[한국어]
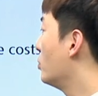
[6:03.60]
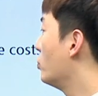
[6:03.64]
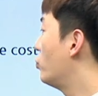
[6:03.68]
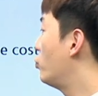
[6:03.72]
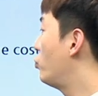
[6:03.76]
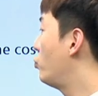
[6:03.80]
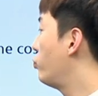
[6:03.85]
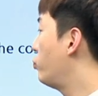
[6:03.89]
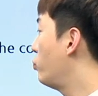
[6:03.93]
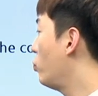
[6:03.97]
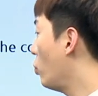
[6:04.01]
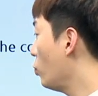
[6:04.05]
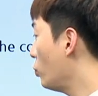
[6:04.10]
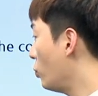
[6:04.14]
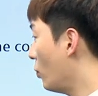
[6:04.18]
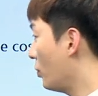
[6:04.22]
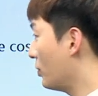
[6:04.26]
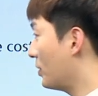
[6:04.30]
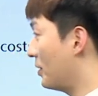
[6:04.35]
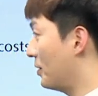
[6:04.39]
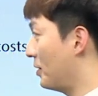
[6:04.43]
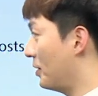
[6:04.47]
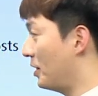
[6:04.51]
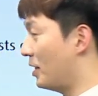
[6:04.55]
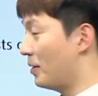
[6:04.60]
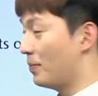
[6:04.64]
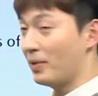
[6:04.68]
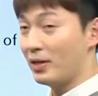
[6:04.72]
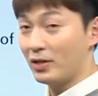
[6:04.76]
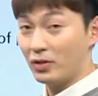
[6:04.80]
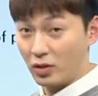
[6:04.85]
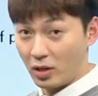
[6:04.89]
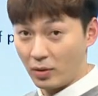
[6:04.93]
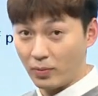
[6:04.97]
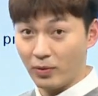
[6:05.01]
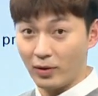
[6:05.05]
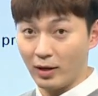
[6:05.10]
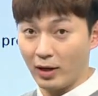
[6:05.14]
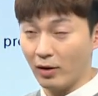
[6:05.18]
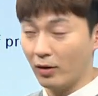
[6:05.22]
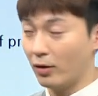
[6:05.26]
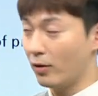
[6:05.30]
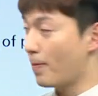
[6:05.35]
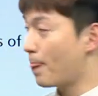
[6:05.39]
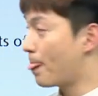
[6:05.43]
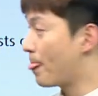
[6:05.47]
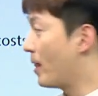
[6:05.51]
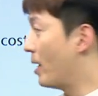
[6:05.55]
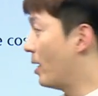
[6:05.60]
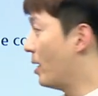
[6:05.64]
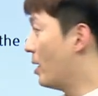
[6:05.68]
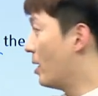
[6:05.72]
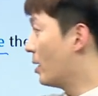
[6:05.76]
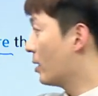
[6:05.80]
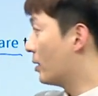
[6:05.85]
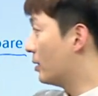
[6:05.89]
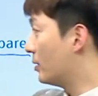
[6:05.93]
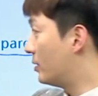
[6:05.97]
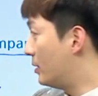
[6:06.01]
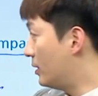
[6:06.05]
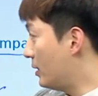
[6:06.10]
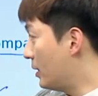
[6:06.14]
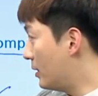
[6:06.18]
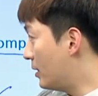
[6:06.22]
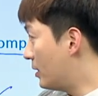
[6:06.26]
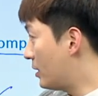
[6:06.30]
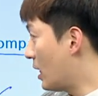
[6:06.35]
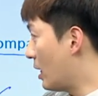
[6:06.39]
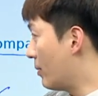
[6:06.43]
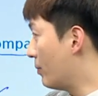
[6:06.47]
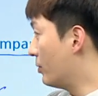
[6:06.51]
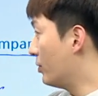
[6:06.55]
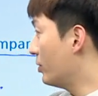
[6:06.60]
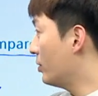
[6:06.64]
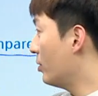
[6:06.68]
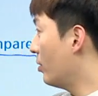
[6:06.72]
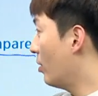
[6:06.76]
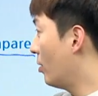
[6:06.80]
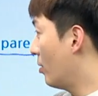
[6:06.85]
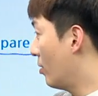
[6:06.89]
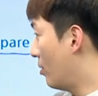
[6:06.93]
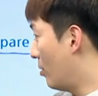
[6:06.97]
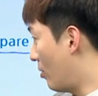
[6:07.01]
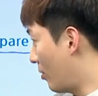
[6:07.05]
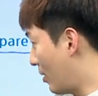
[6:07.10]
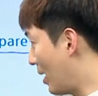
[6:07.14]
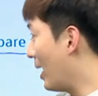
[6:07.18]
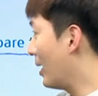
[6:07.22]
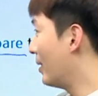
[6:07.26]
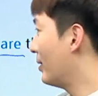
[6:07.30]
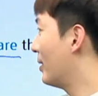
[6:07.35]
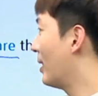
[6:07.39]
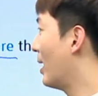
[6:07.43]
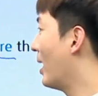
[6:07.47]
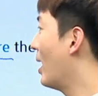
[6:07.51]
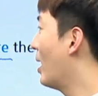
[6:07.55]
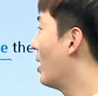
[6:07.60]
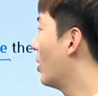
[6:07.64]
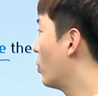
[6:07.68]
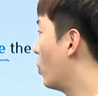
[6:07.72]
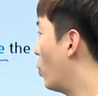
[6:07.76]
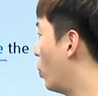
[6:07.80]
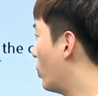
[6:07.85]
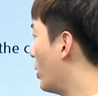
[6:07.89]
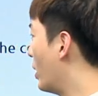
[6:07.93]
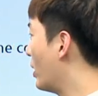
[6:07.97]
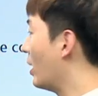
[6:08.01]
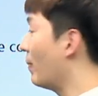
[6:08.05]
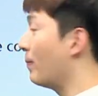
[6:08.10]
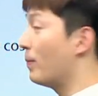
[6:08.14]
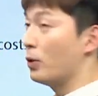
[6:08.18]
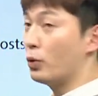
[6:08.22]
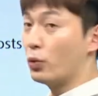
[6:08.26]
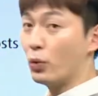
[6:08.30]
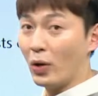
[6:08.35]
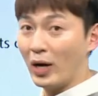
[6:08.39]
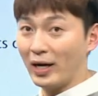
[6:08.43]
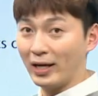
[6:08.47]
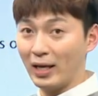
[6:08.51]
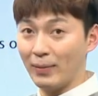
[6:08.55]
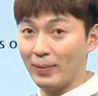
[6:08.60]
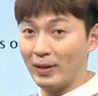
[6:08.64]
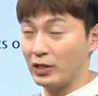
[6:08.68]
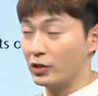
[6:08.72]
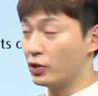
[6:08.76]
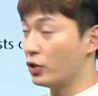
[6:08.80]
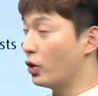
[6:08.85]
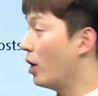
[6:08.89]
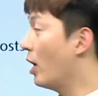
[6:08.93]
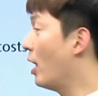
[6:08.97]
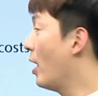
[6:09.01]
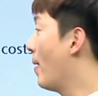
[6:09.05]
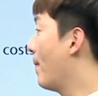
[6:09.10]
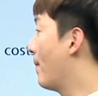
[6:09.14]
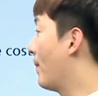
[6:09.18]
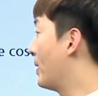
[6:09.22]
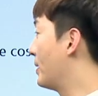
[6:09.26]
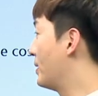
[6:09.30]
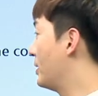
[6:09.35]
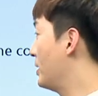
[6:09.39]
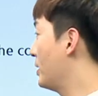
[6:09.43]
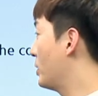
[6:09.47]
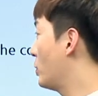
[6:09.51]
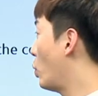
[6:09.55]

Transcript: 주어 동사 느낌 해석해 볼까요? 그 시스템은 허가한다. 고객이 비교하게 맞죠? 마치